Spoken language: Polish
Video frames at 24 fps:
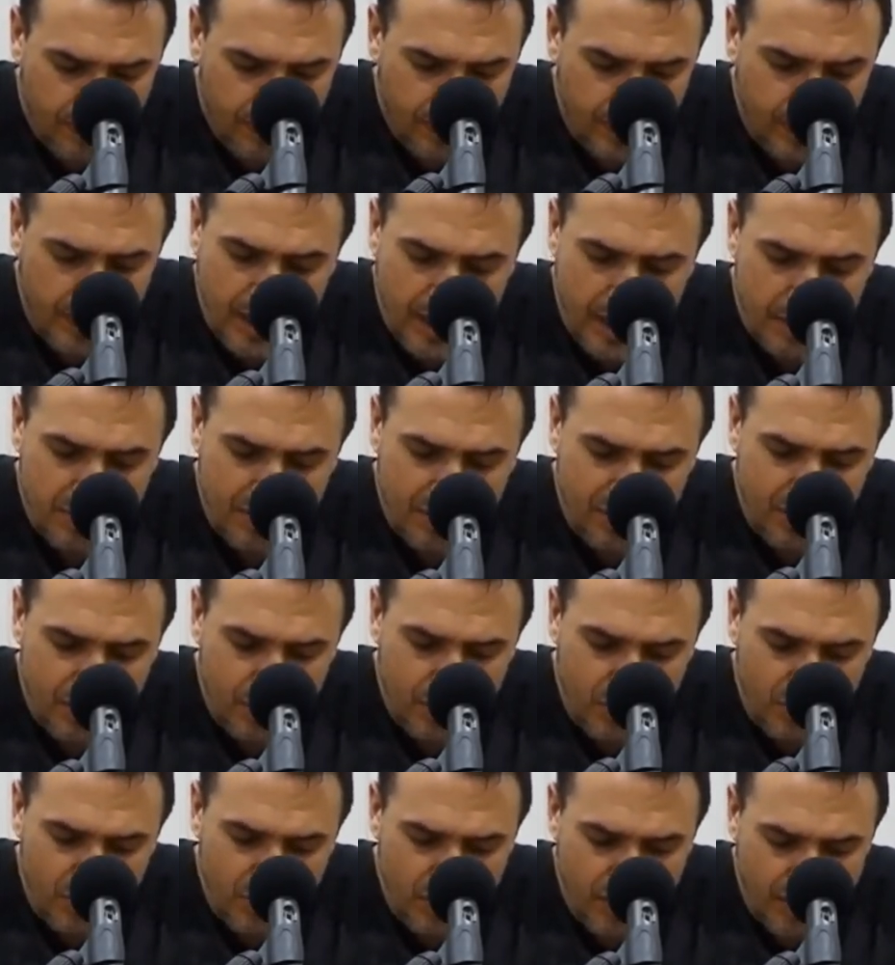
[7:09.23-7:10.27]
Ja bowiem
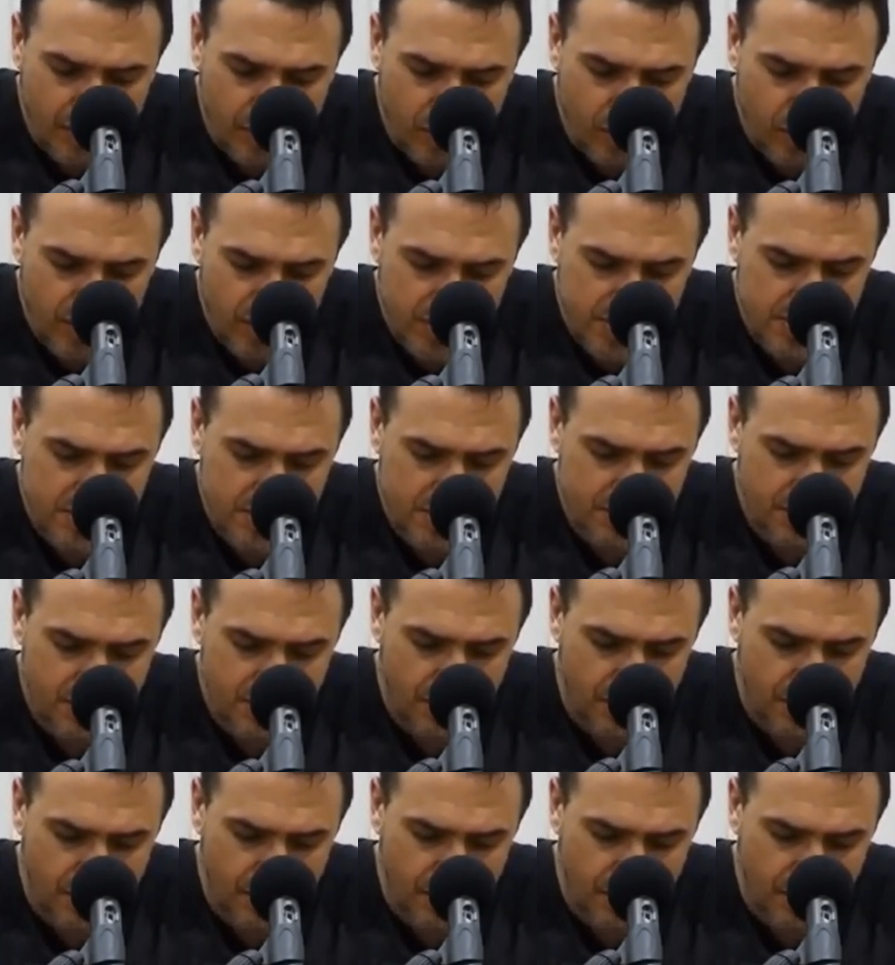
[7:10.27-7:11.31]
ufam łasce
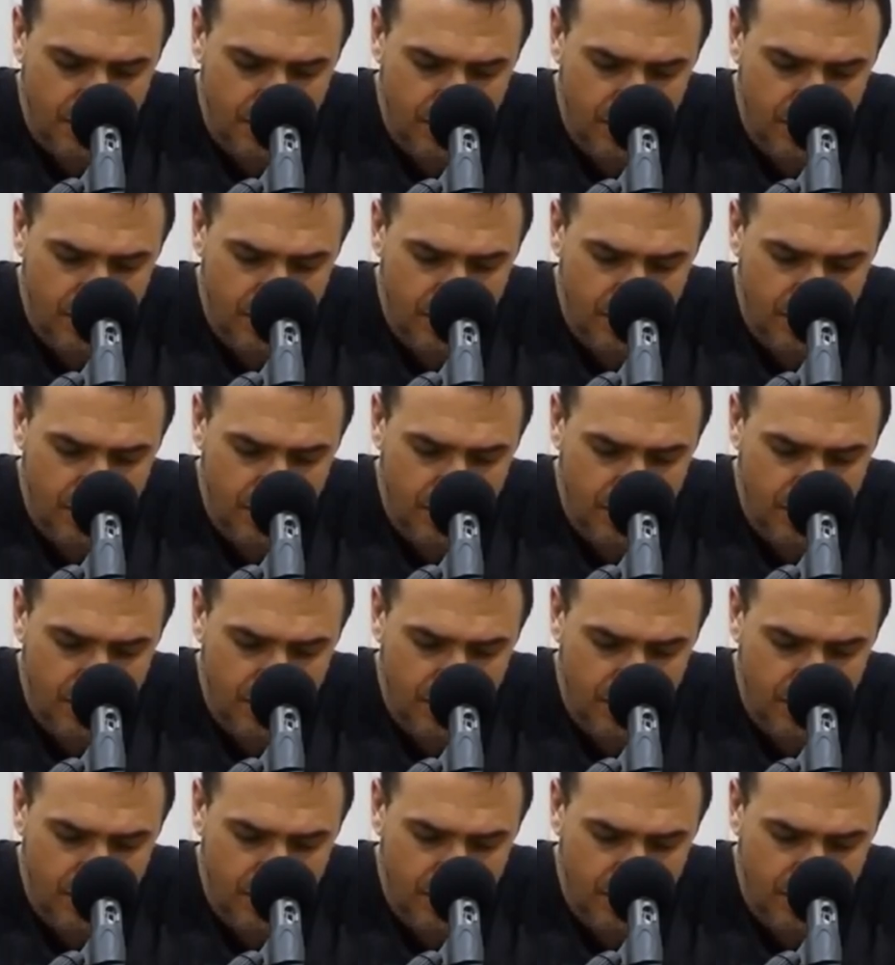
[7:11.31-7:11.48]
Twojej.